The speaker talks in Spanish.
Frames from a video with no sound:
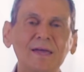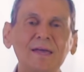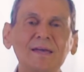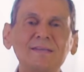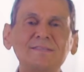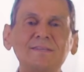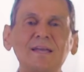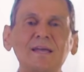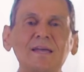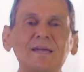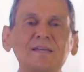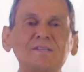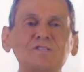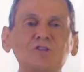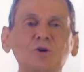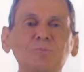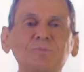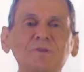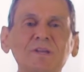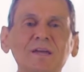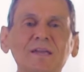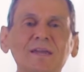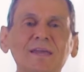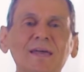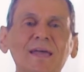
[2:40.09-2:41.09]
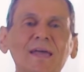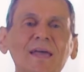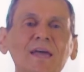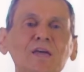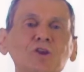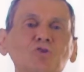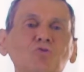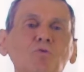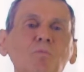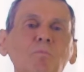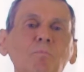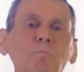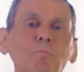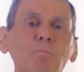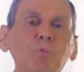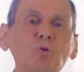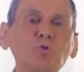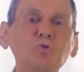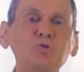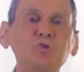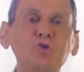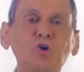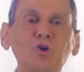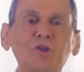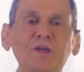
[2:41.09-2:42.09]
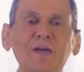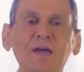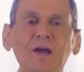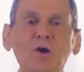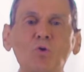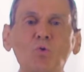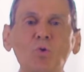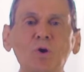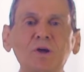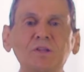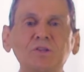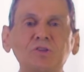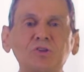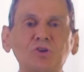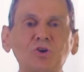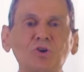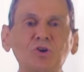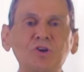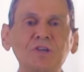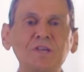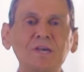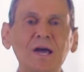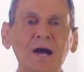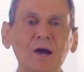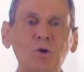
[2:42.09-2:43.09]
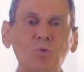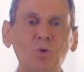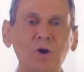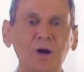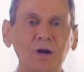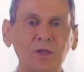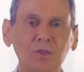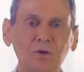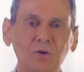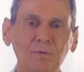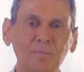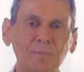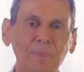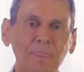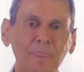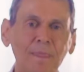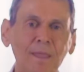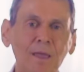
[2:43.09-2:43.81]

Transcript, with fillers: es el que se obtiene en un punto de encuentro y acuerdo.